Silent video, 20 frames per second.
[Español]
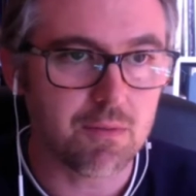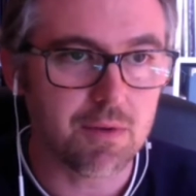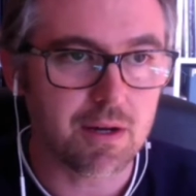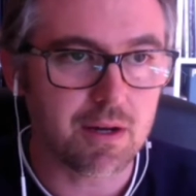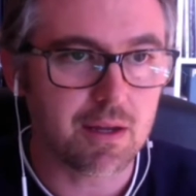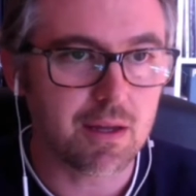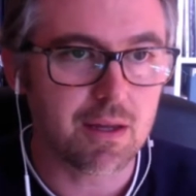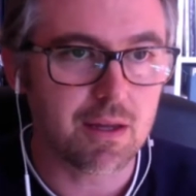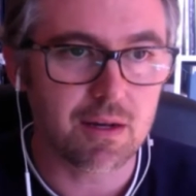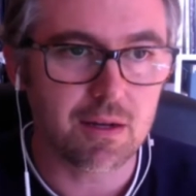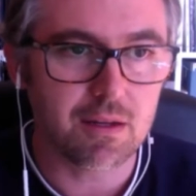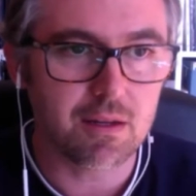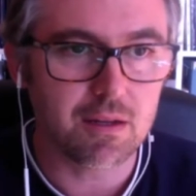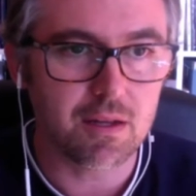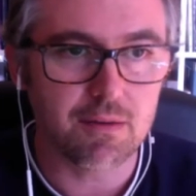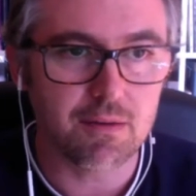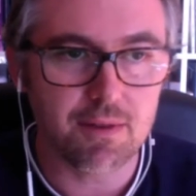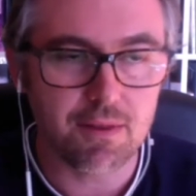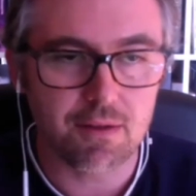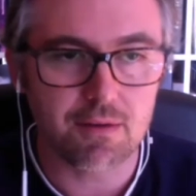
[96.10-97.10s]
requiere ni
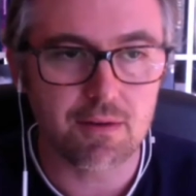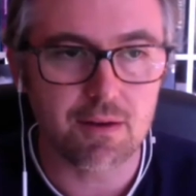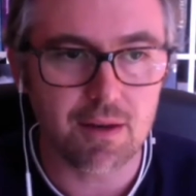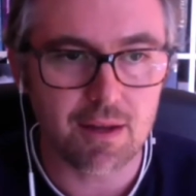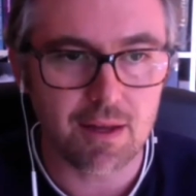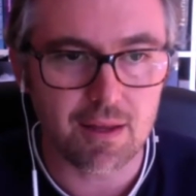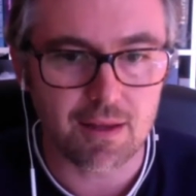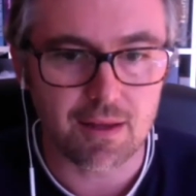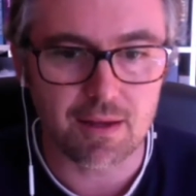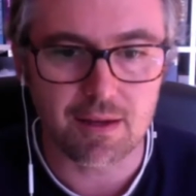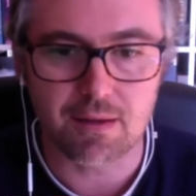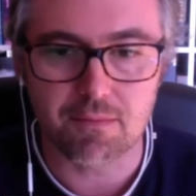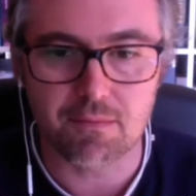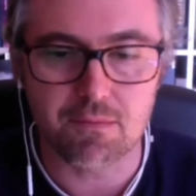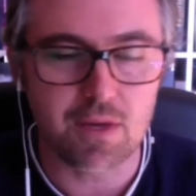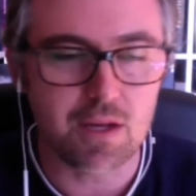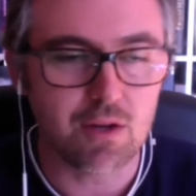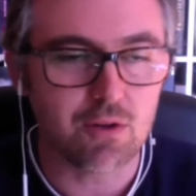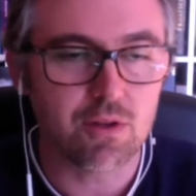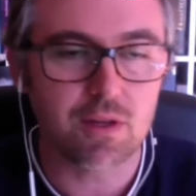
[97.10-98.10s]
intervención ni nada y que en
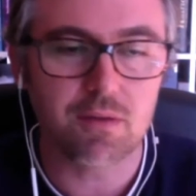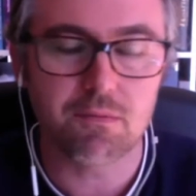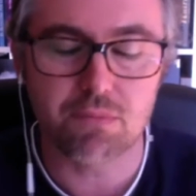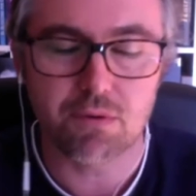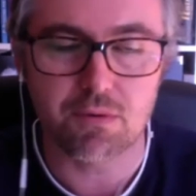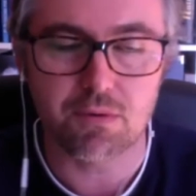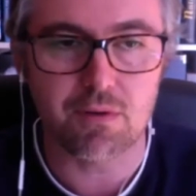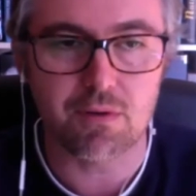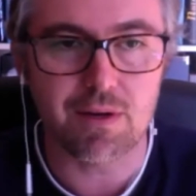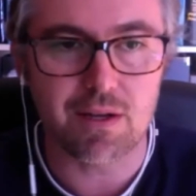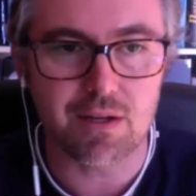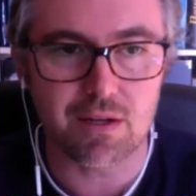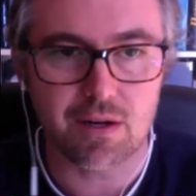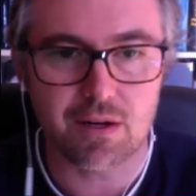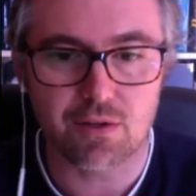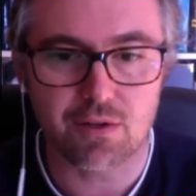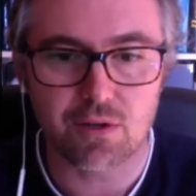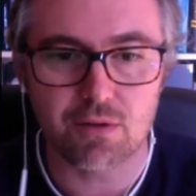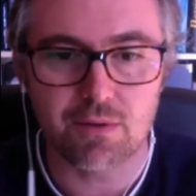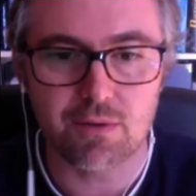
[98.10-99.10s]
menos tiempo me lo vas a
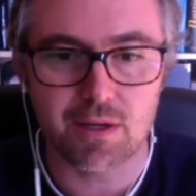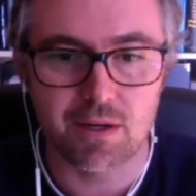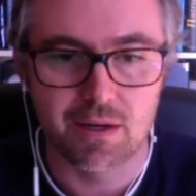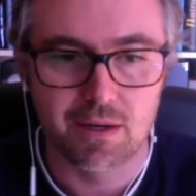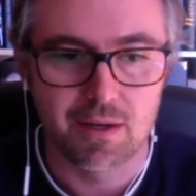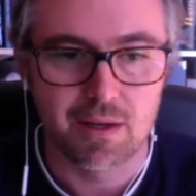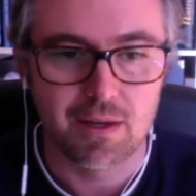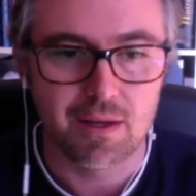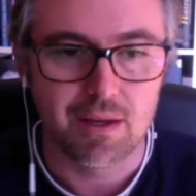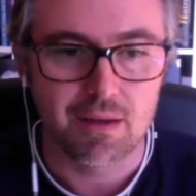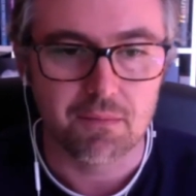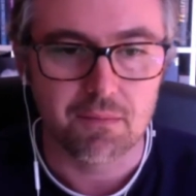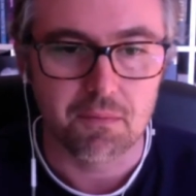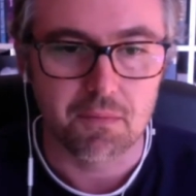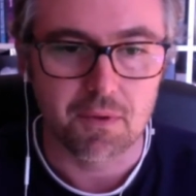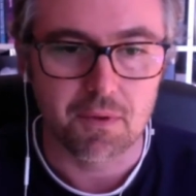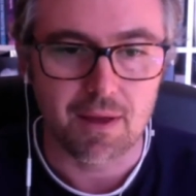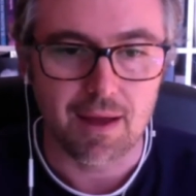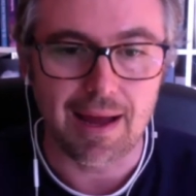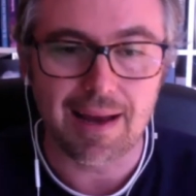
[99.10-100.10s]
resolver,
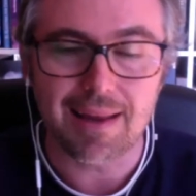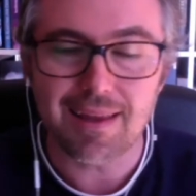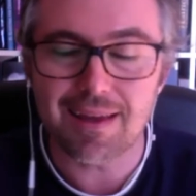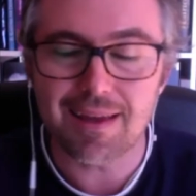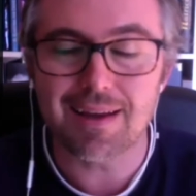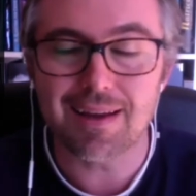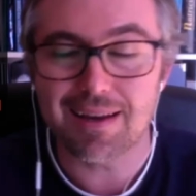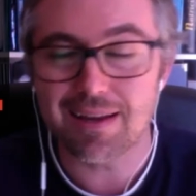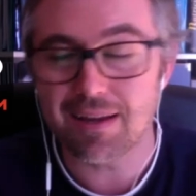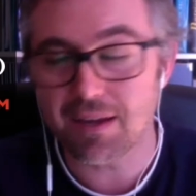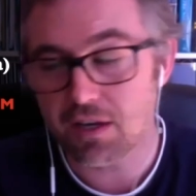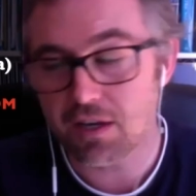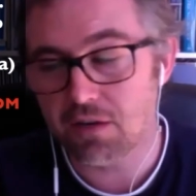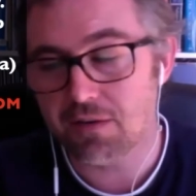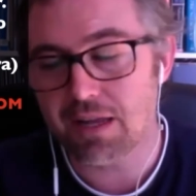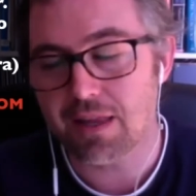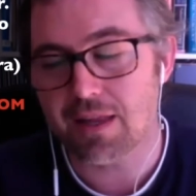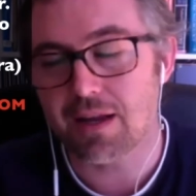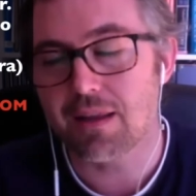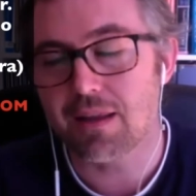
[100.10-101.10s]
¿Alguien cree que no va a
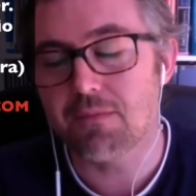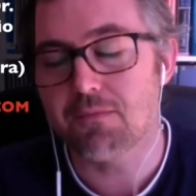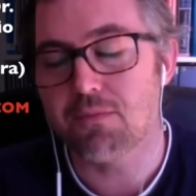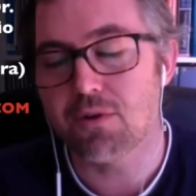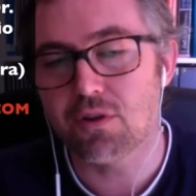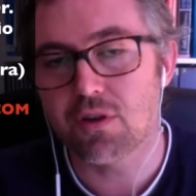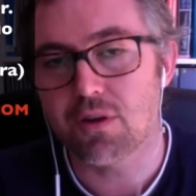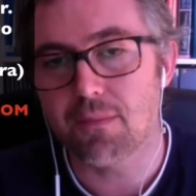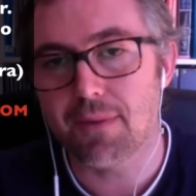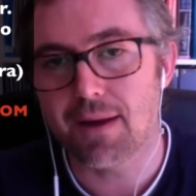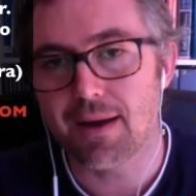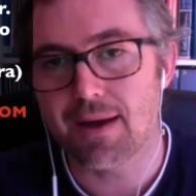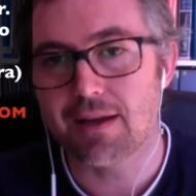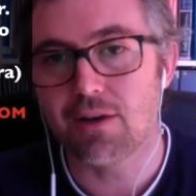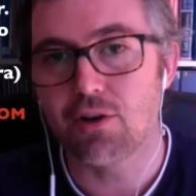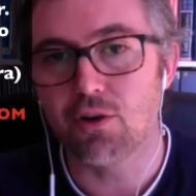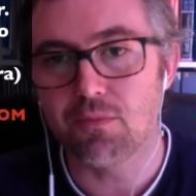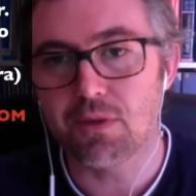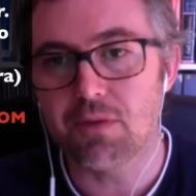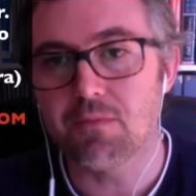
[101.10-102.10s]
estar dispuesto a pagar lo
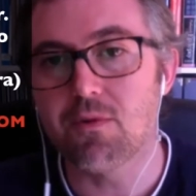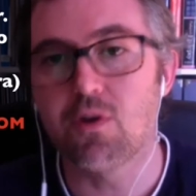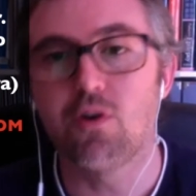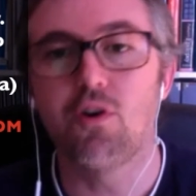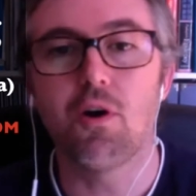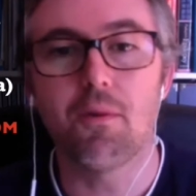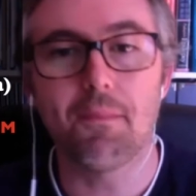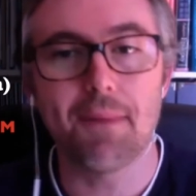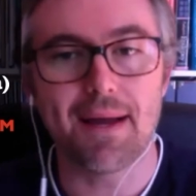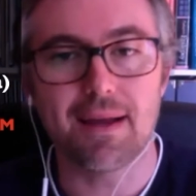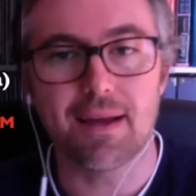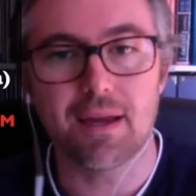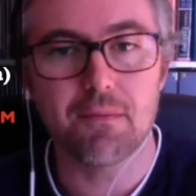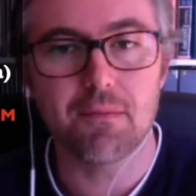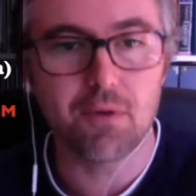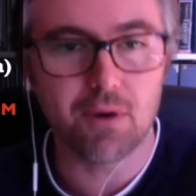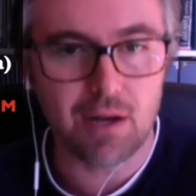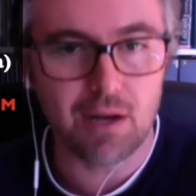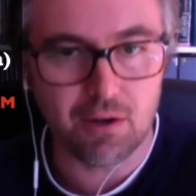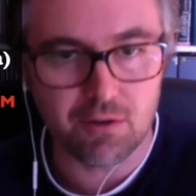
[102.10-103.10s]
mismo o más que por
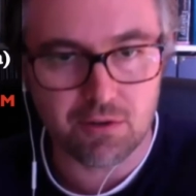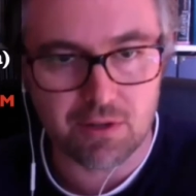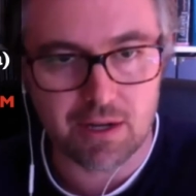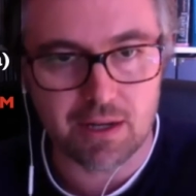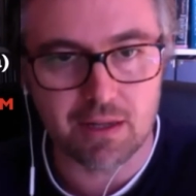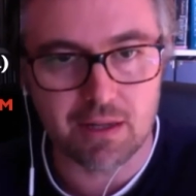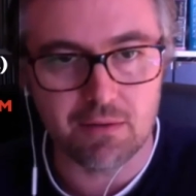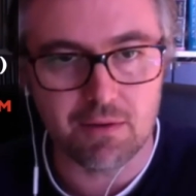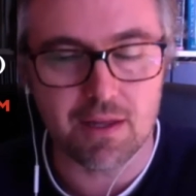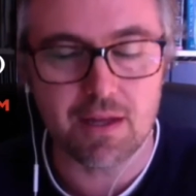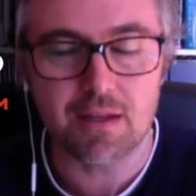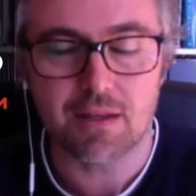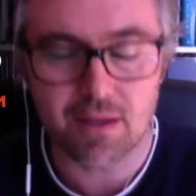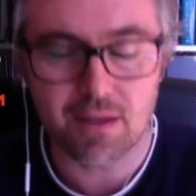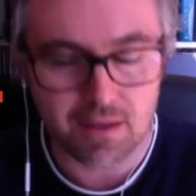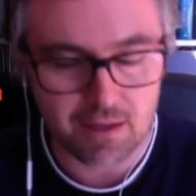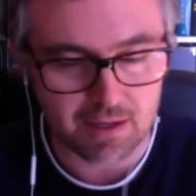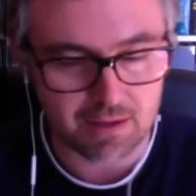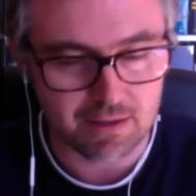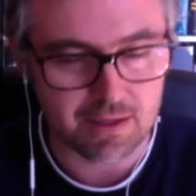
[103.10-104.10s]
la otra actividad?
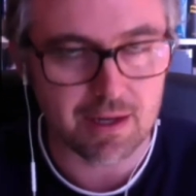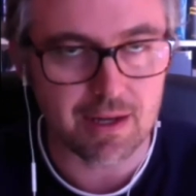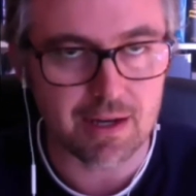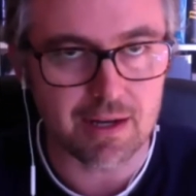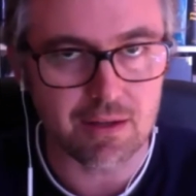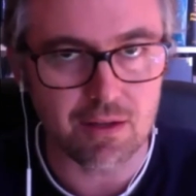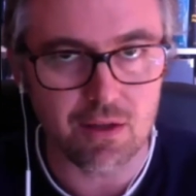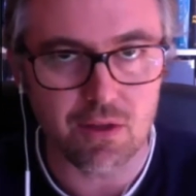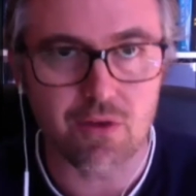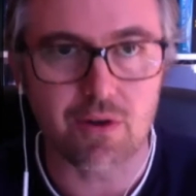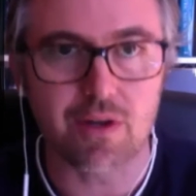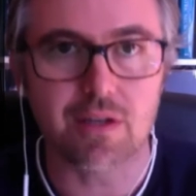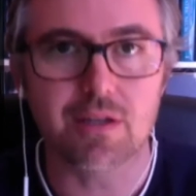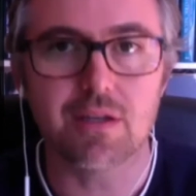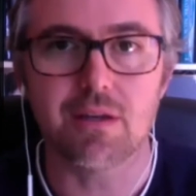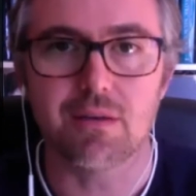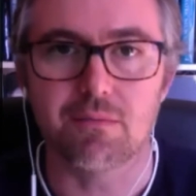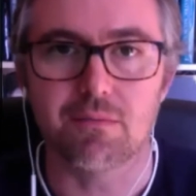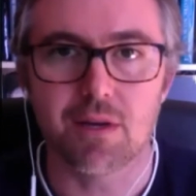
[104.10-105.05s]
Te, garantizo que sí.